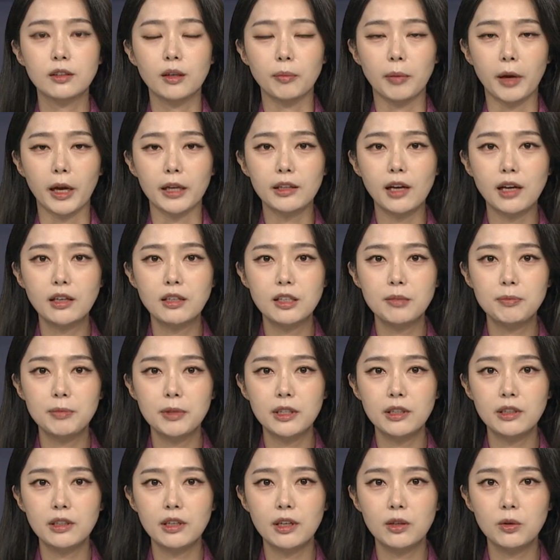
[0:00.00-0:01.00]
네,
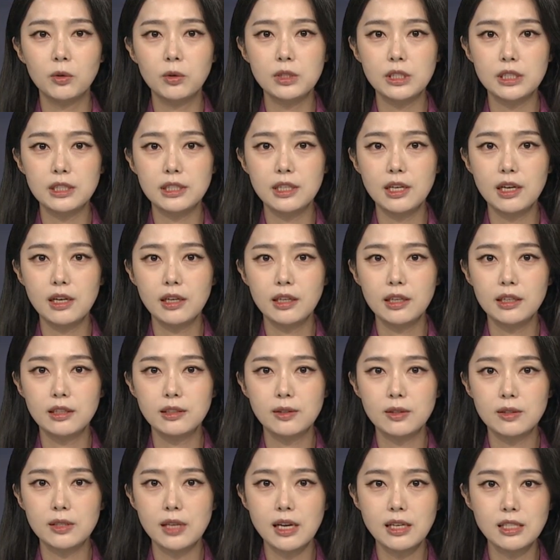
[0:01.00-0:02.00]
배달을 핑계로
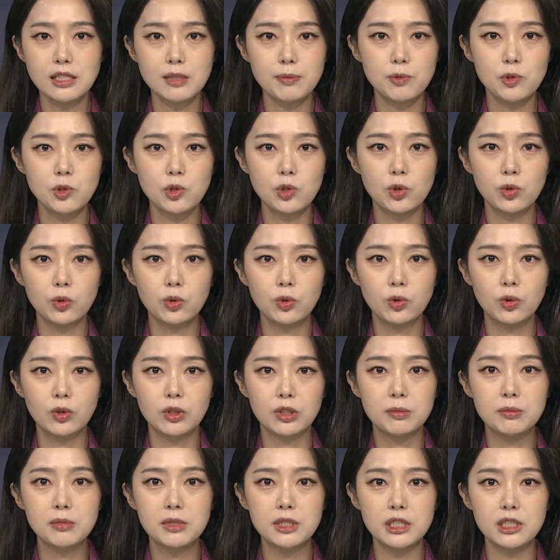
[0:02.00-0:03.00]
식당에서
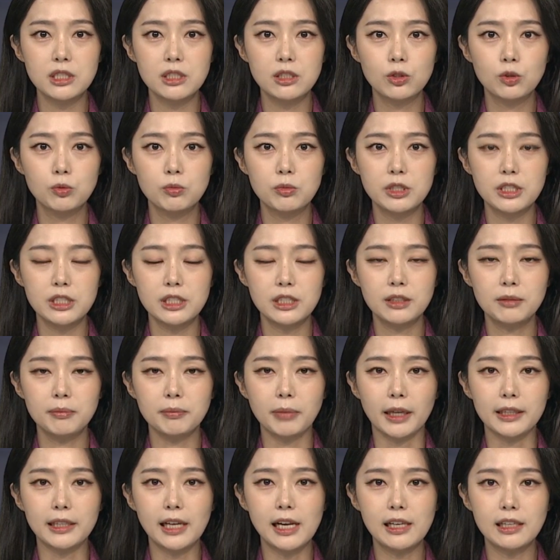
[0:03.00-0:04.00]
상습적으로 음식을
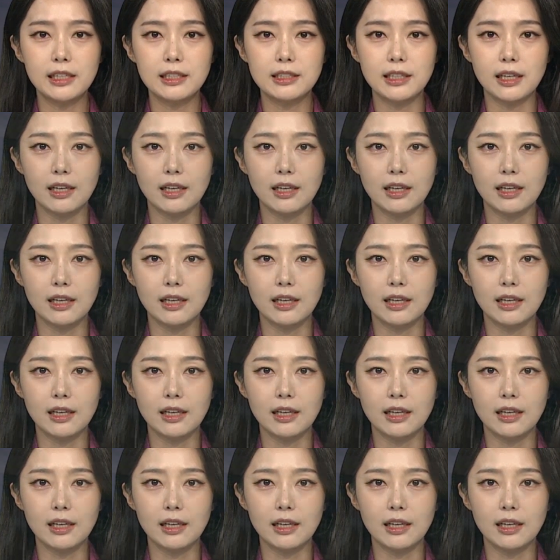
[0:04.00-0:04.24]
훔친 배달